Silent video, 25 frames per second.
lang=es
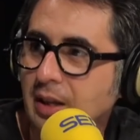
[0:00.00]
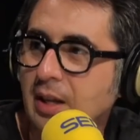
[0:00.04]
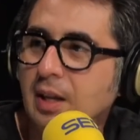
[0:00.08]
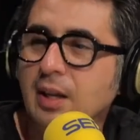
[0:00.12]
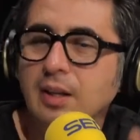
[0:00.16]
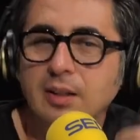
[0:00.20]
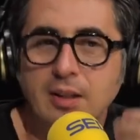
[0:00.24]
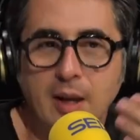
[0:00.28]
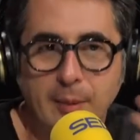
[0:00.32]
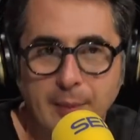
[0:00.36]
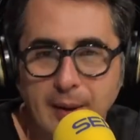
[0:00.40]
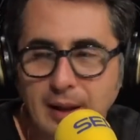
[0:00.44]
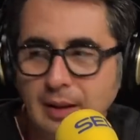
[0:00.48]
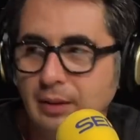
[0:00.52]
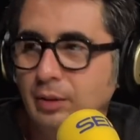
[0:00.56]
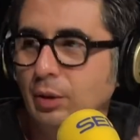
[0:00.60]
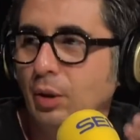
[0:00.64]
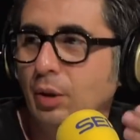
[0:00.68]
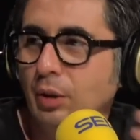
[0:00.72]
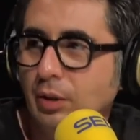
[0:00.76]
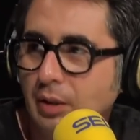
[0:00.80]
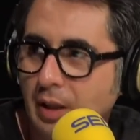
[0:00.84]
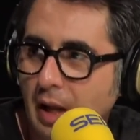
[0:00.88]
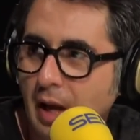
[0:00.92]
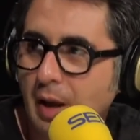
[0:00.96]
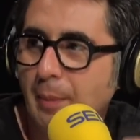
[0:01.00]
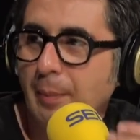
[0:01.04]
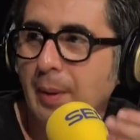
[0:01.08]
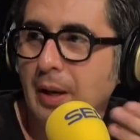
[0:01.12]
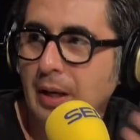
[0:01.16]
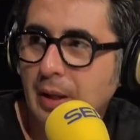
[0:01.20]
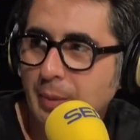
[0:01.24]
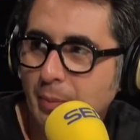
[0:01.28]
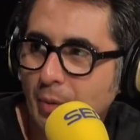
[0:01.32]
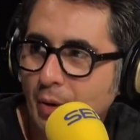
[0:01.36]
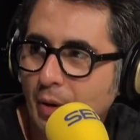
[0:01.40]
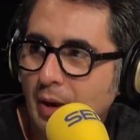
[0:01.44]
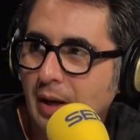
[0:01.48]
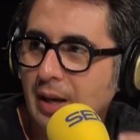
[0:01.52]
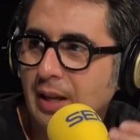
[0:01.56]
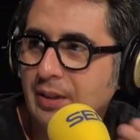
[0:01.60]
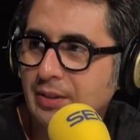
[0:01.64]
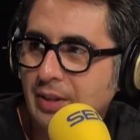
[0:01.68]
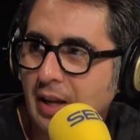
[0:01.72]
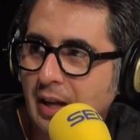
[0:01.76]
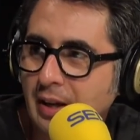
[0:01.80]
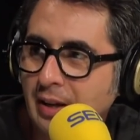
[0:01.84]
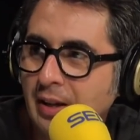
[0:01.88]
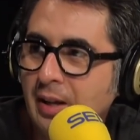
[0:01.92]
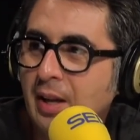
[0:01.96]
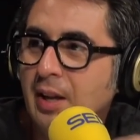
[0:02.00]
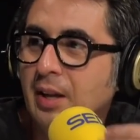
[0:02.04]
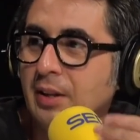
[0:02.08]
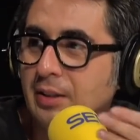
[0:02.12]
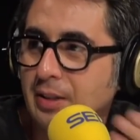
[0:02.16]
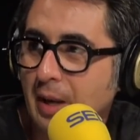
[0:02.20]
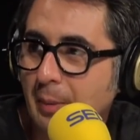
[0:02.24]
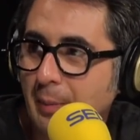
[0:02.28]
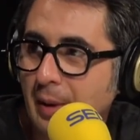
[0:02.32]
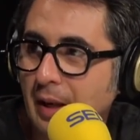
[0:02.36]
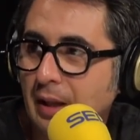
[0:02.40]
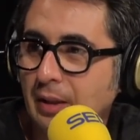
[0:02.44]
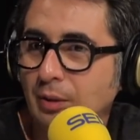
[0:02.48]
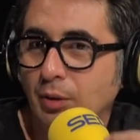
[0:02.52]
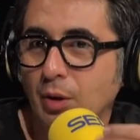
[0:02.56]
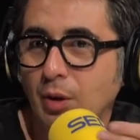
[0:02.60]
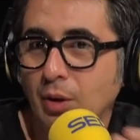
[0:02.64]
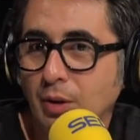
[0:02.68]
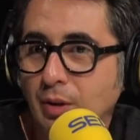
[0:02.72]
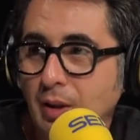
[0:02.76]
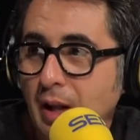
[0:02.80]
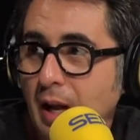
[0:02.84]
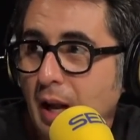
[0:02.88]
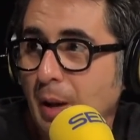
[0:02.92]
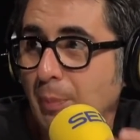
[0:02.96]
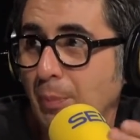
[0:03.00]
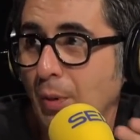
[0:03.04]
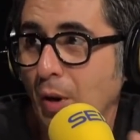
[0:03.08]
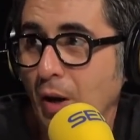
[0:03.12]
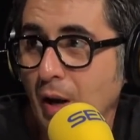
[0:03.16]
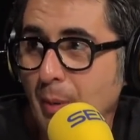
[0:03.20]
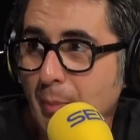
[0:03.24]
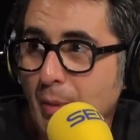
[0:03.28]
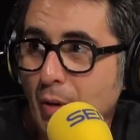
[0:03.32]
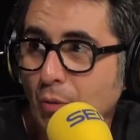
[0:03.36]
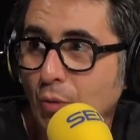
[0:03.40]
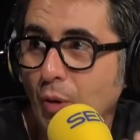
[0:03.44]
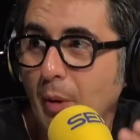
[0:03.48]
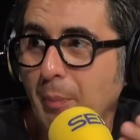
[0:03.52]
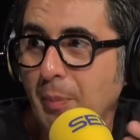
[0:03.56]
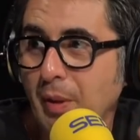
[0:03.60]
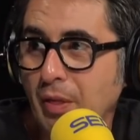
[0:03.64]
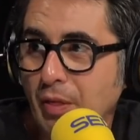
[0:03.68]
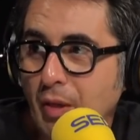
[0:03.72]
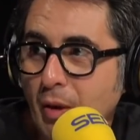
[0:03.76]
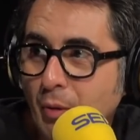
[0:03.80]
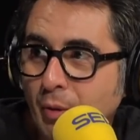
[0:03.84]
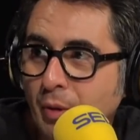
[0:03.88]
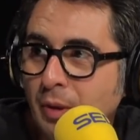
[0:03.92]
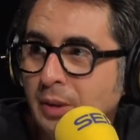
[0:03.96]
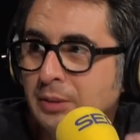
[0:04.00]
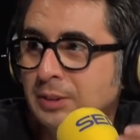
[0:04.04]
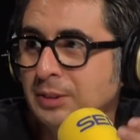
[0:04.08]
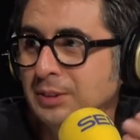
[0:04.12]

Sí. Chamantonda, venimos a la el programa aún no ha empezado.